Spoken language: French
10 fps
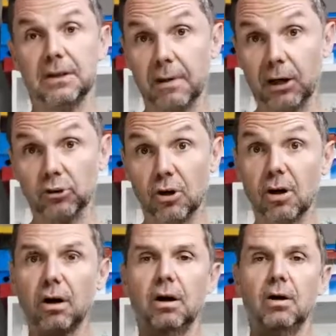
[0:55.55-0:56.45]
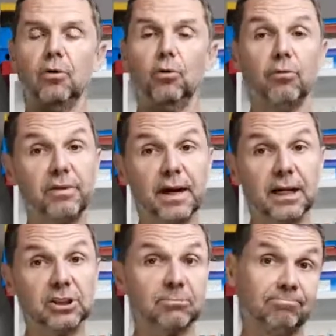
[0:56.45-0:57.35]
hébergeurs,
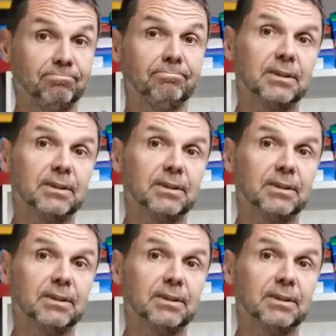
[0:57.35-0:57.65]
OVH,